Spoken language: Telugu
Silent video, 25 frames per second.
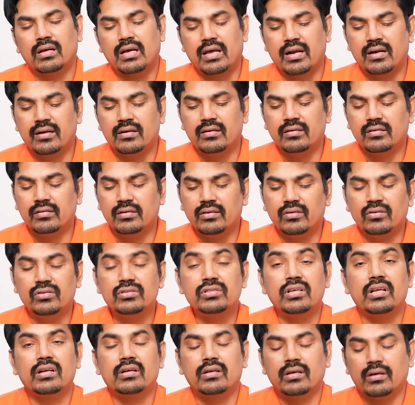కరెంట్ uh, ఈరోజు
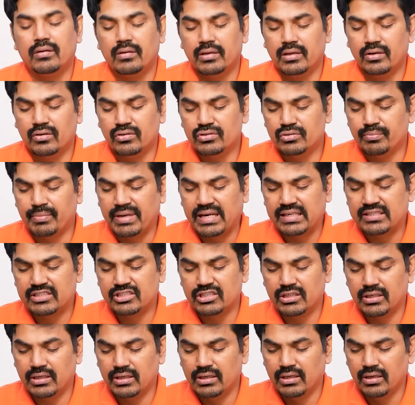కనుక ఈరోజు
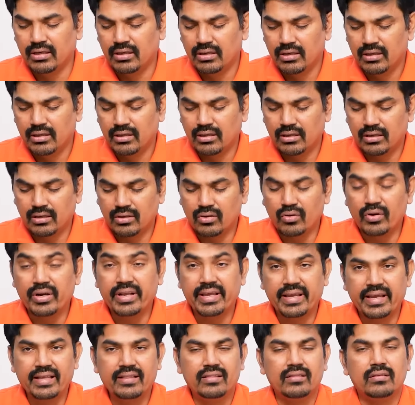మార్చి
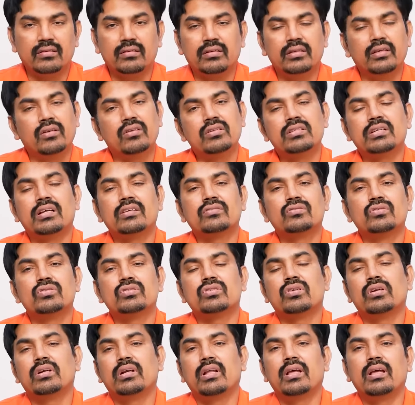ట్వంటీ ఎయిత్ ఈరోజు కనుక
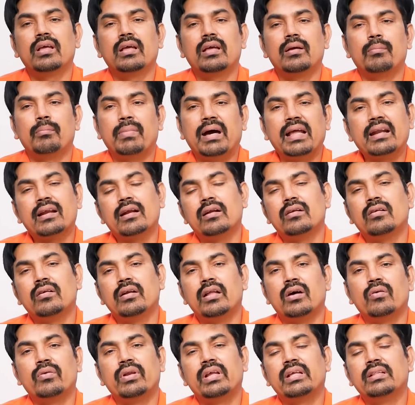చూసుకుంటే మార్కెట్
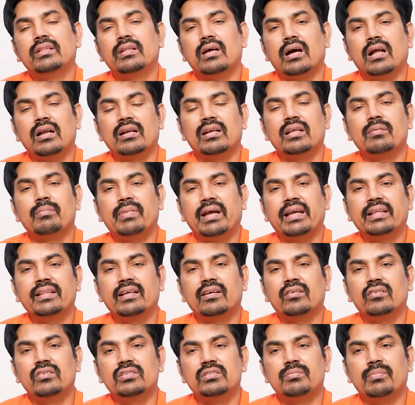డౌన్ అయింది ఆల్ టైమ్ హై
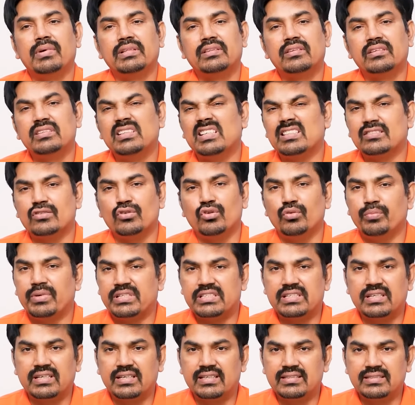దగ్గర నుంచి మాత్రం జస్ట్ టూ
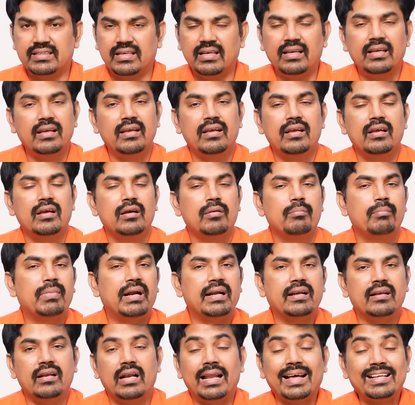పర్సెంటేజే
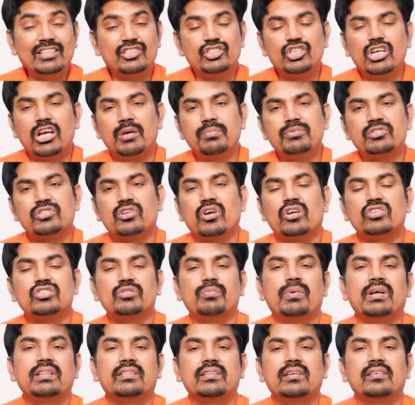బట్ లార్జ్ క్యాప్ స్టాక్స్
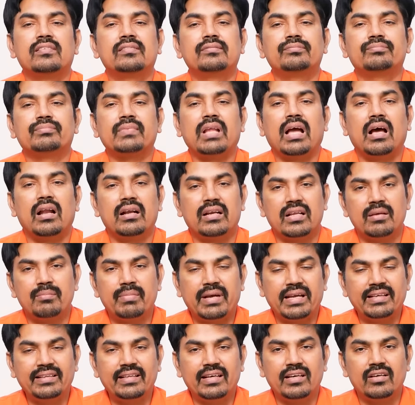మాత్రం ఆల్ టైమ్
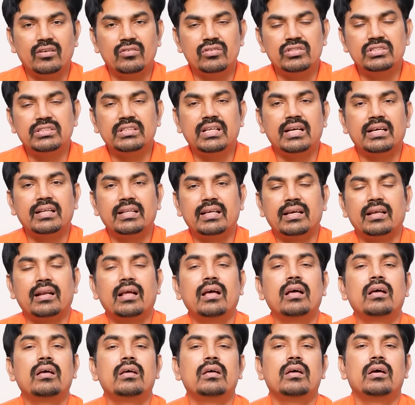హై దగ్గర నుంచి దగ్గర దగ్గర